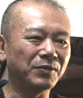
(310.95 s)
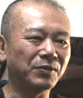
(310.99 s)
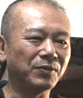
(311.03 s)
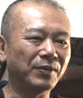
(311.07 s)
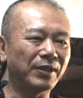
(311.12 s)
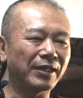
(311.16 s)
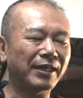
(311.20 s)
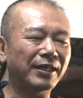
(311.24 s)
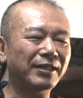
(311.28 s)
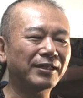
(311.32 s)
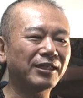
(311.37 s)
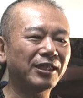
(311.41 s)

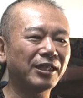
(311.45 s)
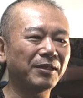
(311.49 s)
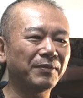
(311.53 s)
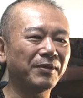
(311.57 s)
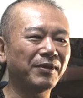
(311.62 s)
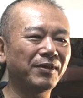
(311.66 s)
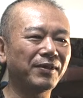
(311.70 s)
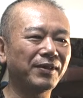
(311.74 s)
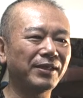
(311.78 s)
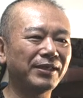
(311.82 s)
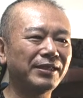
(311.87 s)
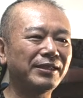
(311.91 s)
分かった
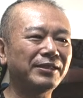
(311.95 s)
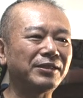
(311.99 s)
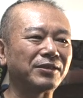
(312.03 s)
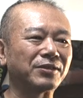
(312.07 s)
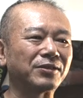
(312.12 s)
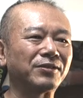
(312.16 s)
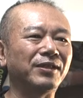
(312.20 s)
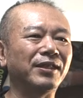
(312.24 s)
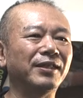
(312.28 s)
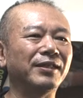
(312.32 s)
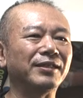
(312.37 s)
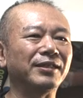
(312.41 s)
場合に
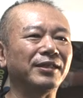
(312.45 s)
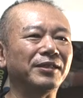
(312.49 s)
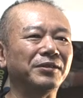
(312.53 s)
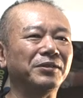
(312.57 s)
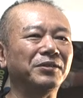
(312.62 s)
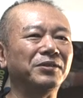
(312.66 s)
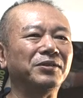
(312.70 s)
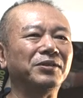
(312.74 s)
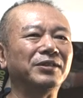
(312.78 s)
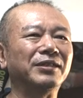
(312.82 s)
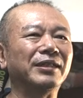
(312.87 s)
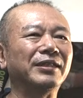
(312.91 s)
作られた
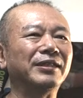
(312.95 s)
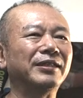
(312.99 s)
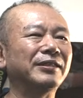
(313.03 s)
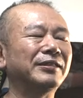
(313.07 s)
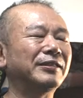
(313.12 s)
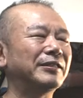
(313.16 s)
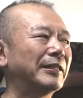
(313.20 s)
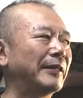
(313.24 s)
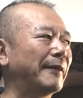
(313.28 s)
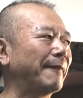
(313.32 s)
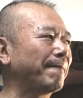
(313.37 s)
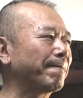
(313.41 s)
ルールなんで
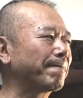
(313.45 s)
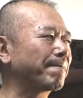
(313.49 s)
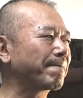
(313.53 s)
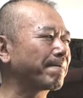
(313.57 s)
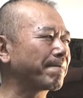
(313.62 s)
すね。